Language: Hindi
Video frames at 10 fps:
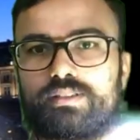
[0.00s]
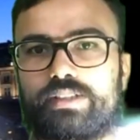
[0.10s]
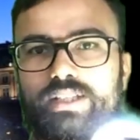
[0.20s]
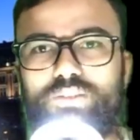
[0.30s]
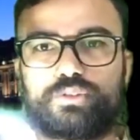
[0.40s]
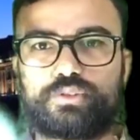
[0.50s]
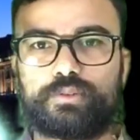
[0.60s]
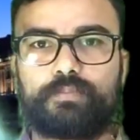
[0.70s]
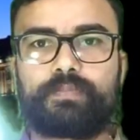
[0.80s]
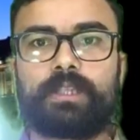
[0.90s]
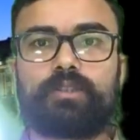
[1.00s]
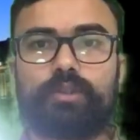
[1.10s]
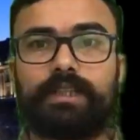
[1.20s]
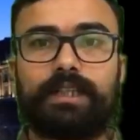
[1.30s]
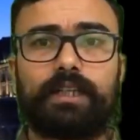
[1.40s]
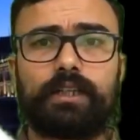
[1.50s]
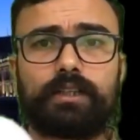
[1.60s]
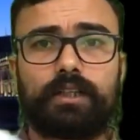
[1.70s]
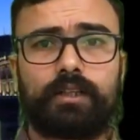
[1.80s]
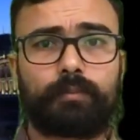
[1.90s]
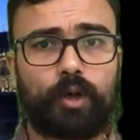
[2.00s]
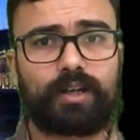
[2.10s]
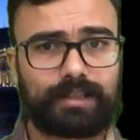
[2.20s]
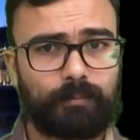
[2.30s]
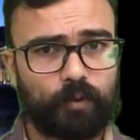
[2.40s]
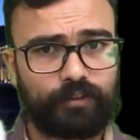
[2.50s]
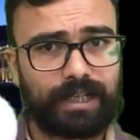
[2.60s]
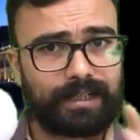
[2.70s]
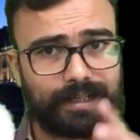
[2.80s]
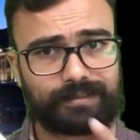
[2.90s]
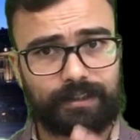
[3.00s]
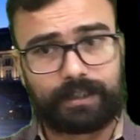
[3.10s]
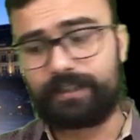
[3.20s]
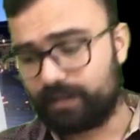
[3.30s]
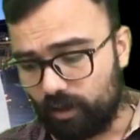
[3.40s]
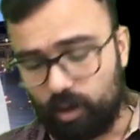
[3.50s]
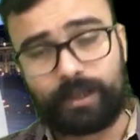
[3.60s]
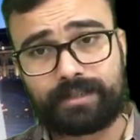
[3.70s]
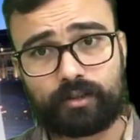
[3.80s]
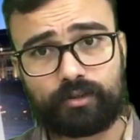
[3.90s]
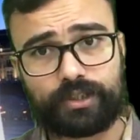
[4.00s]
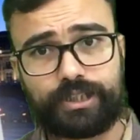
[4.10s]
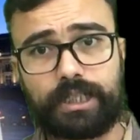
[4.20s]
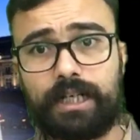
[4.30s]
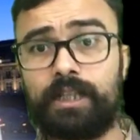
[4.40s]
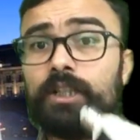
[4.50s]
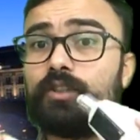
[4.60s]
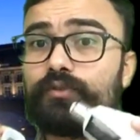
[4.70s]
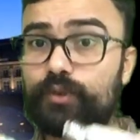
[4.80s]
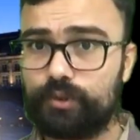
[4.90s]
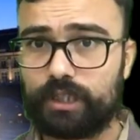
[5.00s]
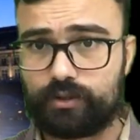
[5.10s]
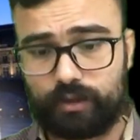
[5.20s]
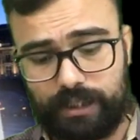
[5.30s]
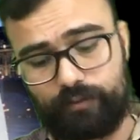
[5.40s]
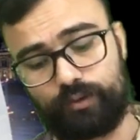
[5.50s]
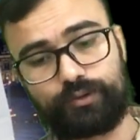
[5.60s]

ठीक है दोस्तों तो ये प्रोडक्ट आपको फिलहाल कैसी लगी इसकी कमेंट जरूर कीजिएगा फ्यूचर जो है वो